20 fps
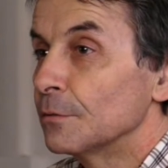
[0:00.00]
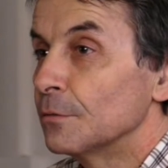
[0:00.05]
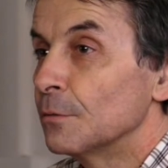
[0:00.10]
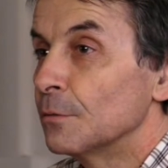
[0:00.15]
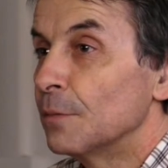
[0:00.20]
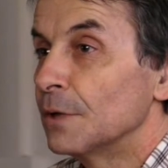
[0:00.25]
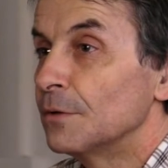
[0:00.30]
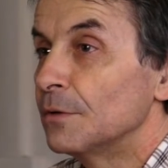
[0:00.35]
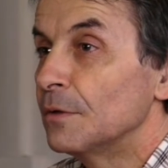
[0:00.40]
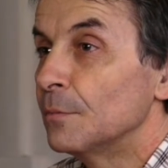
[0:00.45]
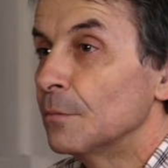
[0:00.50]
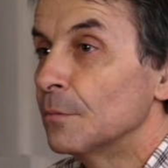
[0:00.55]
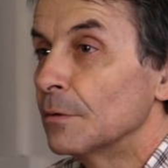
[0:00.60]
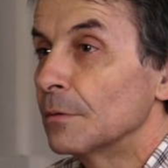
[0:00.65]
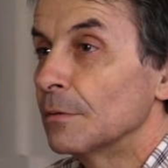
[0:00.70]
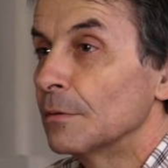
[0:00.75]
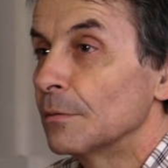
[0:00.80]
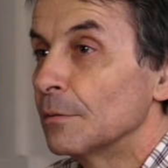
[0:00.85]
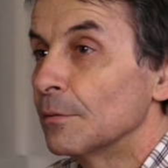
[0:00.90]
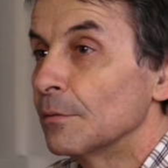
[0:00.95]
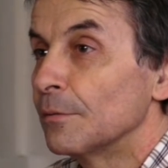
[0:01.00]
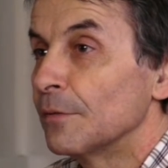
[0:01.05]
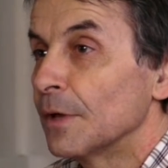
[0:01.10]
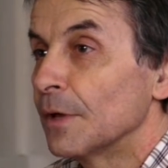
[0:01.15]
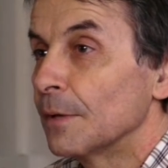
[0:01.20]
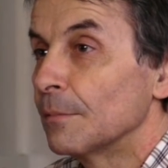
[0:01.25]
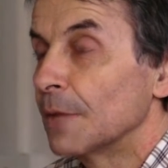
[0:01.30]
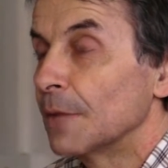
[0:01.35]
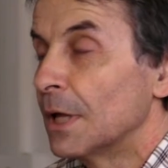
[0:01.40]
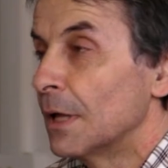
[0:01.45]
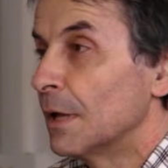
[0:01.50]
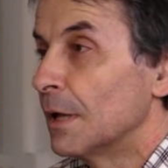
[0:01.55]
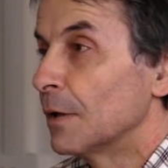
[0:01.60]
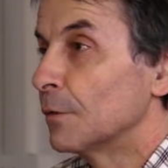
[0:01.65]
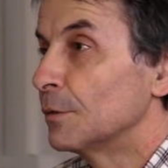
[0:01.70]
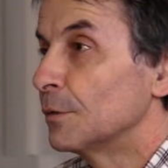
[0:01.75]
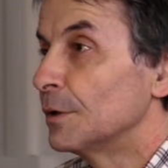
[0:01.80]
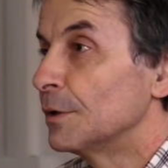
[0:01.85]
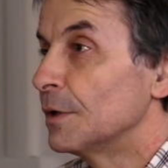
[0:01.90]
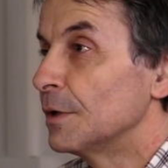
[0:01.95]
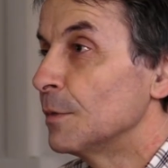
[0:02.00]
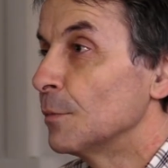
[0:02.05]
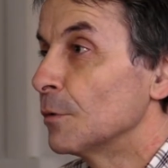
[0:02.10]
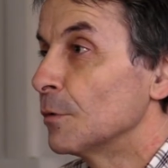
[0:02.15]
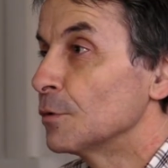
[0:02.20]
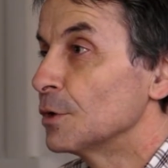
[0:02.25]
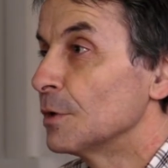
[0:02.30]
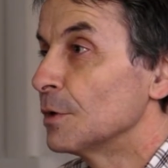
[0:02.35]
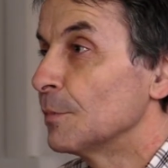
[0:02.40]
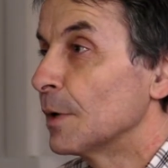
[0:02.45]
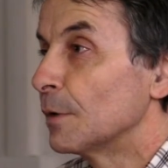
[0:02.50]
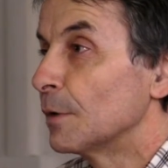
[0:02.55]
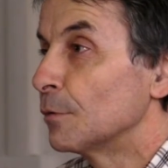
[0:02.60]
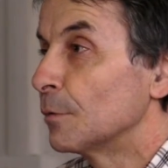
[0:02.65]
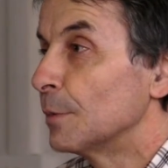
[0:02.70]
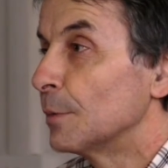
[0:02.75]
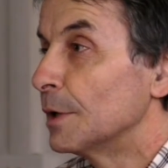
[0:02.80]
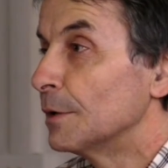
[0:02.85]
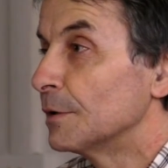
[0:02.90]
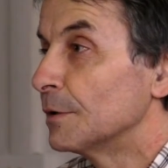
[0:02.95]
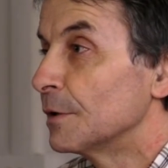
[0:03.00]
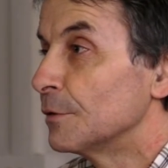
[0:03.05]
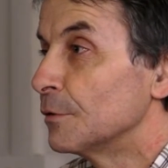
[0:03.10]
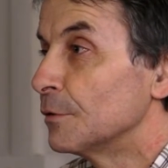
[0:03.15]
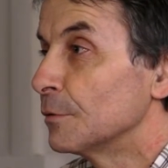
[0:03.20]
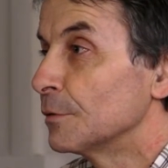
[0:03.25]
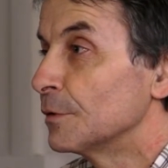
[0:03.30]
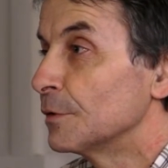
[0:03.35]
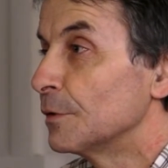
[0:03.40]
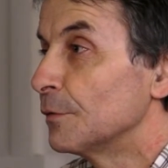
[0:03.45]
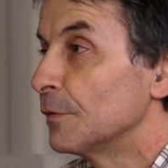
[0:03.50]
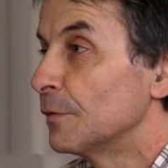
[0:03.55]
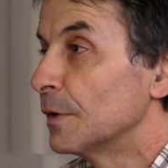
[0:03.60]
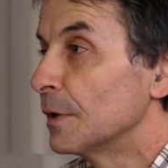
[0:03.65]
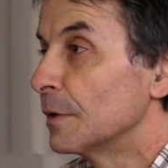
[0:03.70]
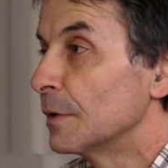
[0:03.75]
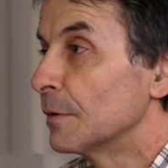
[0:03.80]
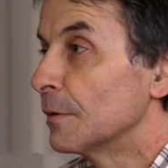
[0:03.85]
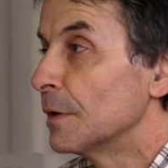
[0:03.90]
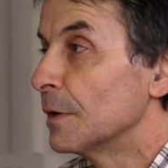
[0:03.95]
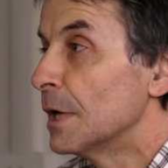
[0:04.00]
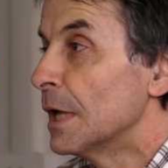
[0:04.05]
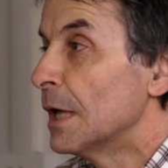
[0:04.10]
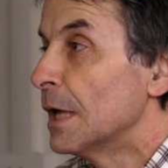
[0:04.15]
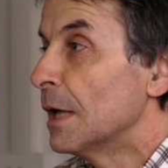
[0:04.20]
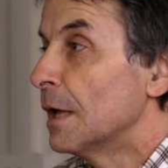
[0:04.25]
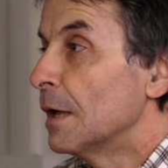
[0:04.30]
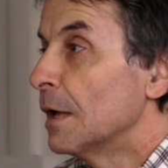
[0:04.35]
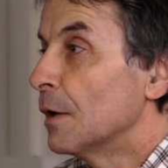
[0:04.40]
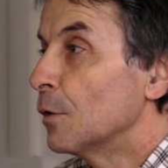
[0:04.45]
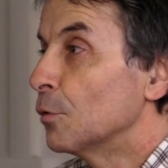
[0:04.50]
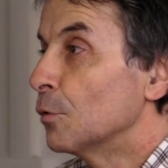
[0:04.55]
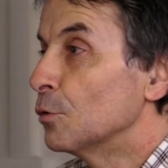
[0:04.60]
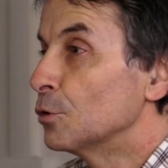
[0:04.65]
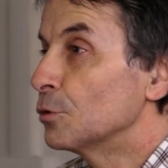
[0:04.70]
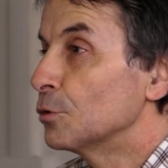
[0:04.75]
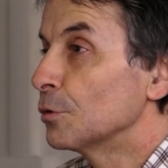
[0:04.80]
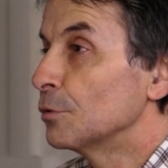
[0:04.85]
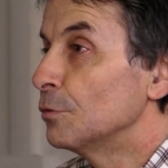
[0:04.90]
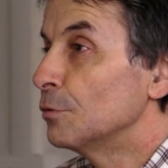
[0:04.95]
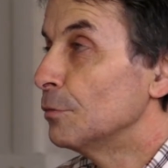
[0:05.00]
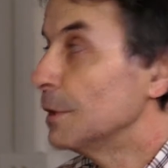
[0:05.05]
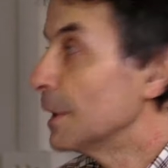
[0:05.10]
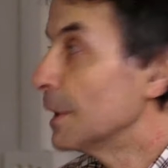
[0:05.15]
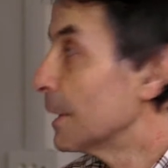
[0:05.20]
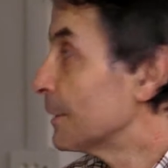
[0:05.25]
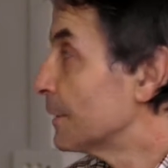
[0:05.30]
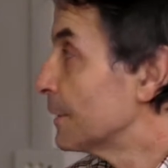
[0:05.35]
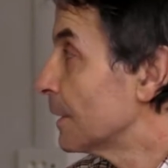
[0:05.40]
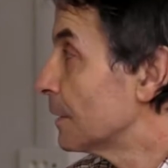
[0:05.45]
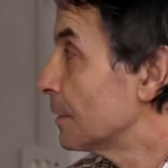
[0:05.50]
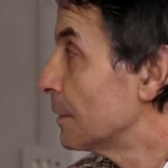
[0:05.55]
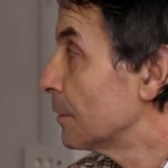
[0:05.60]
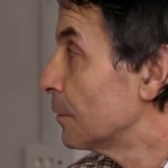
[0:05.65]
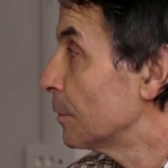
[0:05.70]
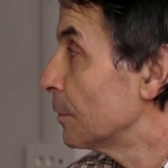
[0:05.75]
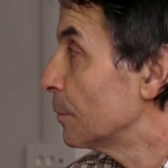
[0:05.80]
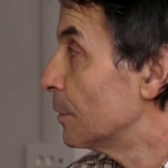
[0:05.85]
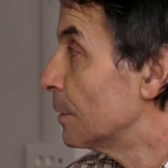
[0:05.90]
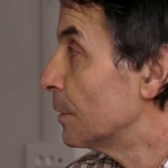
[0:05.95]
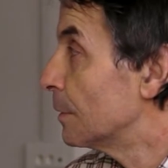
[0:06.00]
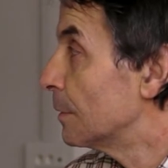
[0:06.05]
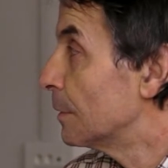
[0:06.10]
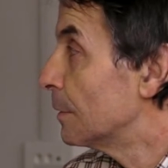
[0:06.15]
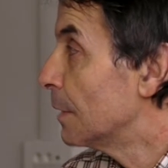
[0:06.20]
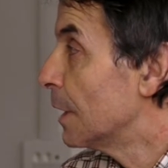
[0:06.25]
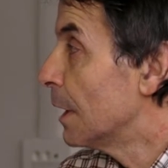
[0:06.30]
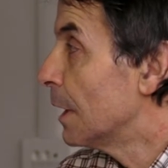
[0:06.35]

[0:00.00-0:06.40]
de bâtiments euh, fermes ont été mangés par l'urbanisation, ce qui fait que aujourd'hui un certain nombre de,